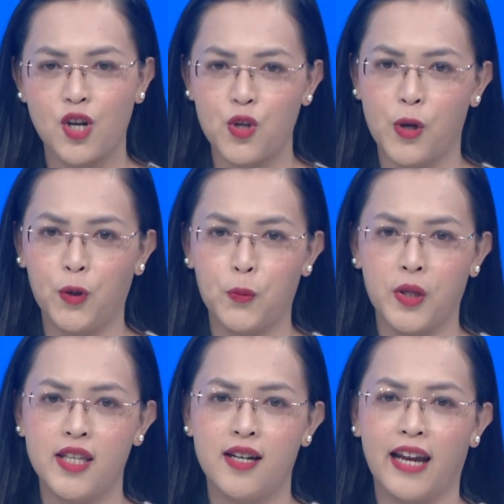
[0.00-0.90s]
Trò chuyện cùng
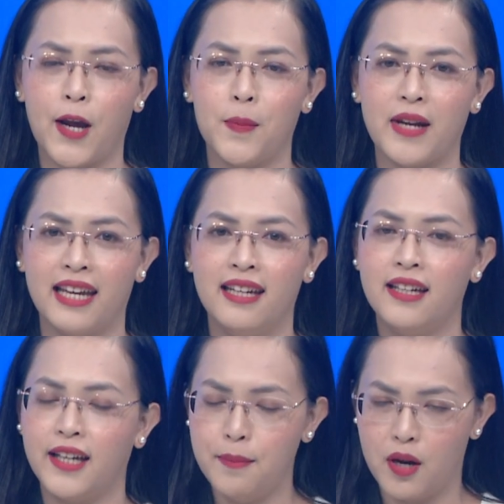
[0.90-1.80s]
doanh nhân ngày hôm nay,
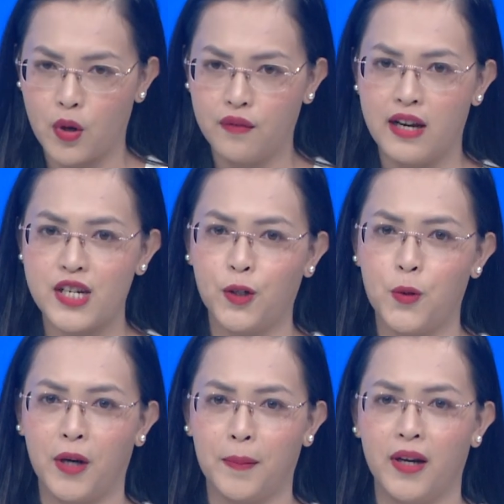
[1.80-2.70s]
kính mời quý vị sẽ
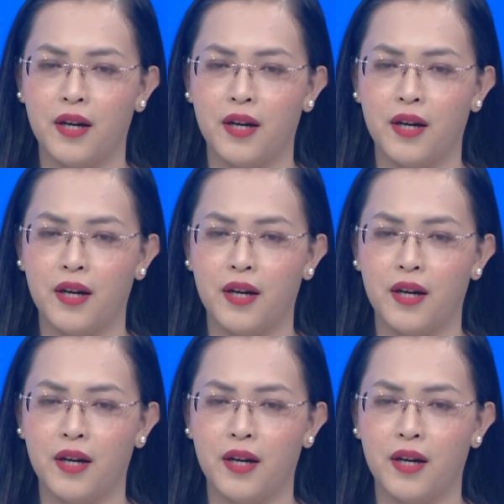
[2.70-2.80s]
cùng gặp